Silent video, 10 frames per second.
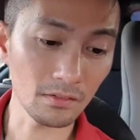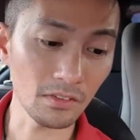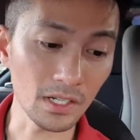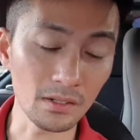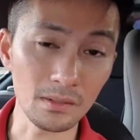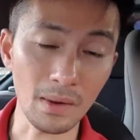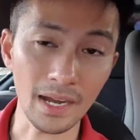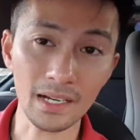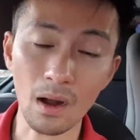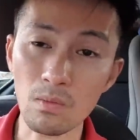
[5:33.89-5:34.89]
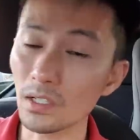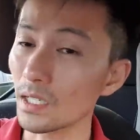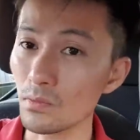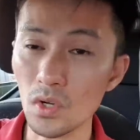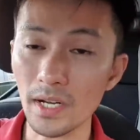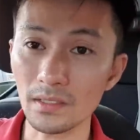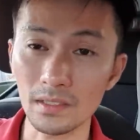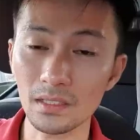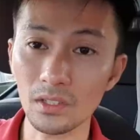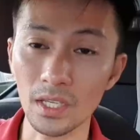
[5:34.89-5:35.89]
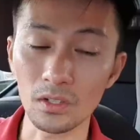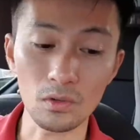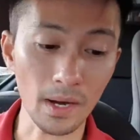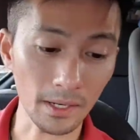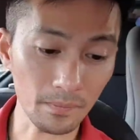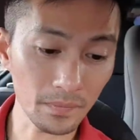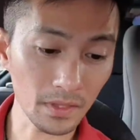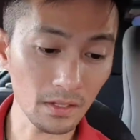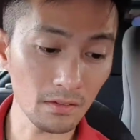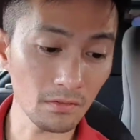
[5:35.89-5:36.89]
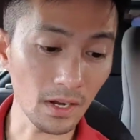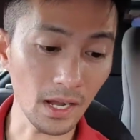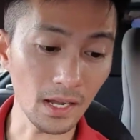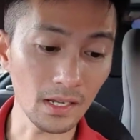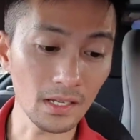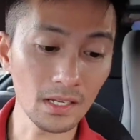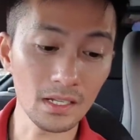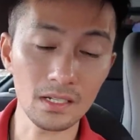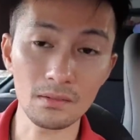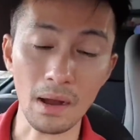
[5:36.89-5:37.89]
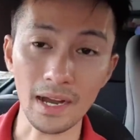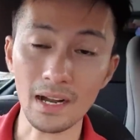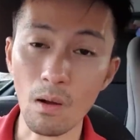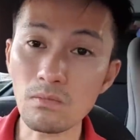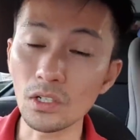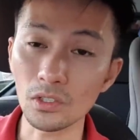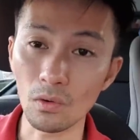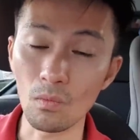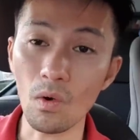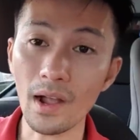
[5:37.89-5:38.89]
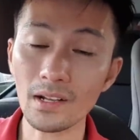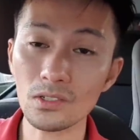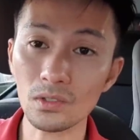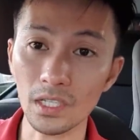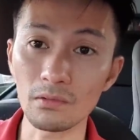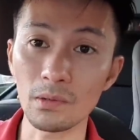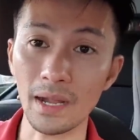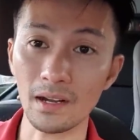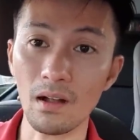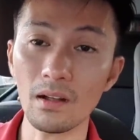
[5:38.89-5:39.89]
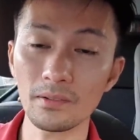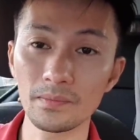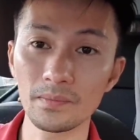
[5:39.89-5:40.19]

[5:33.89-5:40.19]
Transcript: Vì bạn không có kiểm soát được cái tiền của bạn và bạn không được dùng quá cái số tiền mà bạn có.